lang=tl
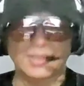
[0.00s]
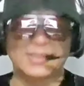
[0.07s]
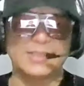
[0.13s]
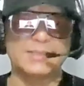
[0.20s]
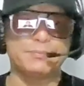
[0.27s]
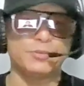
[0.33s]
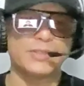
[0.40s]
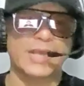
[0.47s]

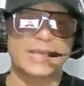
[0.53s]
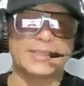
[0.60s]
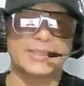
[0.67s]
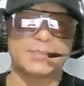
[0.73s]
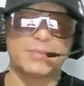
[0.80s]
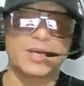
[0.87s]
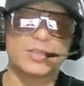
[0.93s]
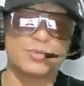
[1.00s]
Tignan po
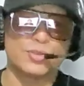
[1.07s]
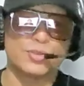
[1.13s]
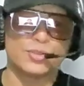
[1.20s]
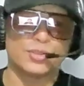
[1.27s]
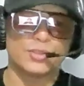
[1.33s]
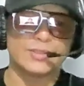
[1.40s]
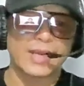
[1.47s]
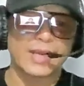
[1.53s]
natin ang mga
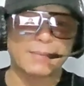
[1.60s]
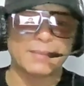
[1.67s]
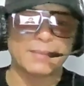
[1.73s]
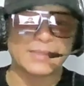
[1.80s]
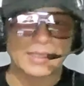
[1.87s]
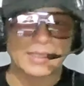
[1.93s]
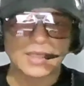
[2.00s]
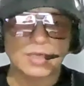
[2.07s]
susunod na
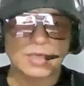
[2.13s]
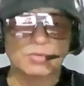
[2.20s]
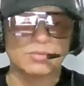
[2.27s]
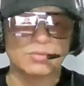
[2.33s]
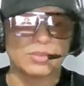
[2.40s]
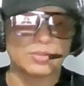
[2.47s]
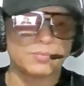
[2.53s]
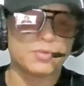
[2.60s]
kabanata
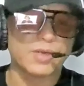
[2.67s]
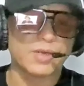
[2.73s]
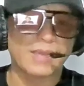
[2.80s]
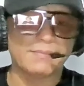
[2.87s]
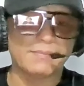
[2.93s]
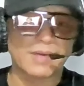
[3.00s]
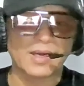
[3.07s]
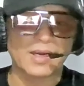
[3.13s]
kung ito po
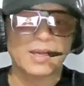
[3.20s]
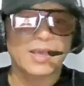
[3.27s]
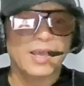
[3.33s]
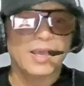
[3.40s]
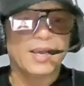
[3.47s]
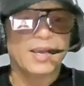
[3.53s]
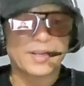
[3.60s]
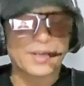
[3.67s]
ay
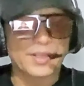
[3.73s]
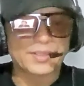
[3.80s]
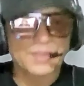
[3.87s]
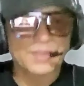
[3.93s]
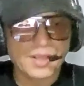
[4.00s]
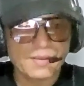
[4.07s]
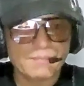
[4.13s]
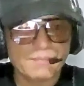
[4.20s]

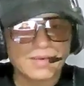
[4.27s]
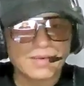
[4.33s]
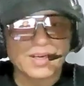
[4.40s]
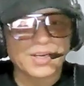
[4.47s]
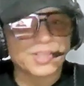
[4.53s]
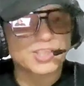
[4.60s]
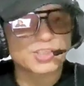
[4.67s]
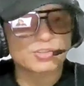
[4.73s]
ma-retrieve,
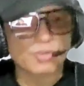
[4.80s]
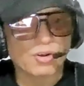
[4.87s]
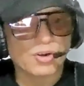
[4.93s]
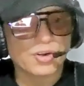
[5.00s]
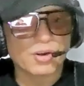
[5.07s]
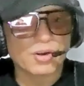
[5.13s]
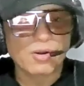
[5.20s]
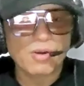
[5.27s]

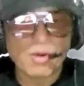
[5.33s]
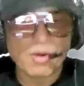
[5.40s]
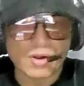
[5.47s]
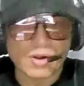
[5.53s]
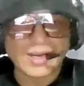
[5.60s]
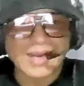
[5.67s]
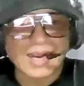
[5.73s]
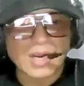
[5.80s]
ma-restore,
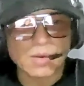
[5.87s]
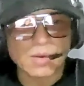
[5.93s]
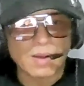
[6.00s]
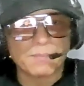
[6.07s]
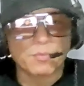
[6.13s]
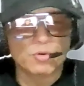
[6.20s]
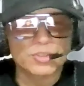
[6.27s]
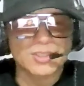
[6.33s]
or gagawa
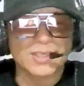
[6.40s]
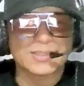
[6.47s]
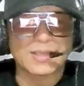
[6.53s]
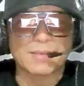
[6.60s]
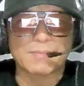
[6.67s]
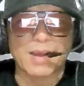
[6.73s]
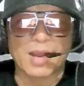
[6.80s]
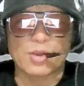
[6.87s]
po siya
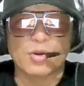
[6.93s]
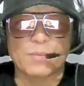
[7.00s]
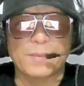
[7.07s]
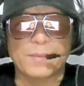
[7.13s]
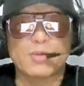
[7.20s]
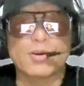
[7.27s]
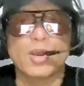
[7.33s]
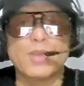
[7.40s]
ng bago.
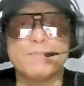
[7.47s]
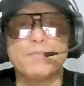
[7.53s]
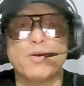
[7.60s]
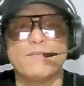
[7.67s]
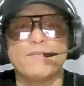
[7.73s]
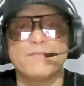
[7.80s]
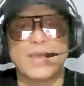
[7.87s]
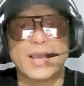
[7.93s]
Pero ngayon
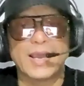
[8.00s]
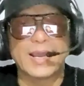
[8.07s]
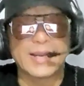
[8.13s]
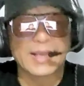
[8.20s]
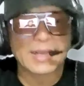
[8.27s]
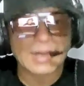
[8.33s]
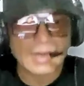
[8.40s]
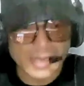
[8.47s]
po,
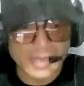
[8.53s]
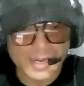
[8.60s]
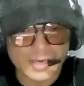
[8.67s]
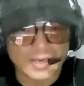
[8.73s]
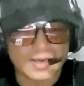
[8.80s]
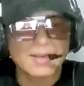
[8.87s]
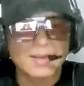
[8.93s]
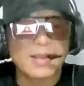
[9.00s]
very
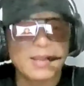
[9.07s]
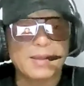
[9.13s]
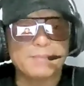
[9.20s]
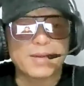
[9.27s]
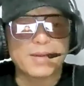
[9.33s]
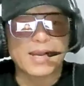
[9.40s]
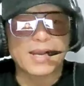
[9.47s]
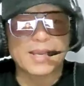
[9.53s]
clear,
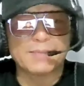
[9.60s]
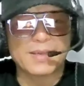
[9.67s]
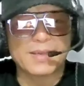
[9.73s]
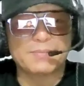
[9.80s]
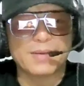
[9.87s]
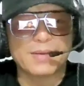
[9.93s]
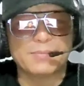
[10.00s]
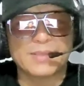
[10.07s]
mga
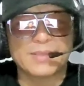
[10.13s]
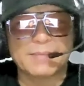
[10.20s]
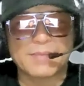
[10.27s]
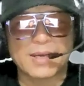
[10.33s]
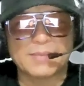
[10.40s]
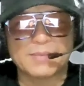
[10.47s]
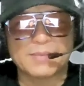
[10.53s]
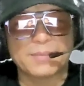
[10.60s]
kaibigan, mga
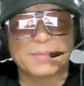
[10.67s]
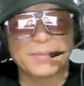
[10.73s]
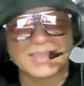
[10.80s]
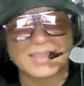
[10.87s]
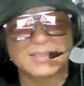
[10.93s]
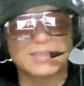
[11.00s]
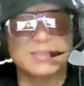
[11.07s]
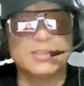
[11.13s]
minamahal, mga
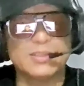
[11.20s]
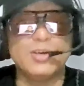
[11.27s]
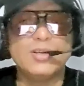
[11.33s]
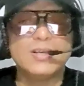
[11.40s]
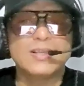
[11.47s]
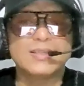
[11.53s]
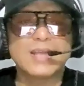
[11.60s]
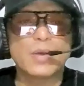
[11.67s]
kapatid,
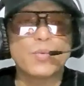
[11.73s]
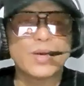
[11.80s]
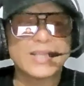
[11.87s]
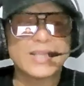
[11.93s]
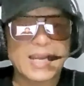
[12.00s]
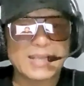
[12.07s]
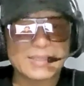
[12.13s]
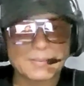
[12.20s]
no, na
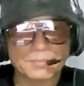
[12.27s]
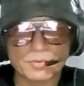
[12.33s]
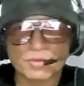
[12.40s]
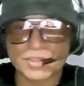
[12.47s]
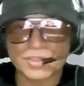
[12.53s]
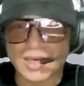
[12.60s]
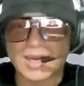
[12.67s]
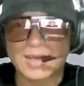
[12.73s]
wala na po
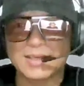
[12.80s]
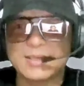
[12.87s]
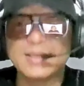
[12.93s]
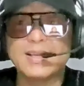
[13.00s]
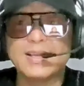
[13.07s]
siyang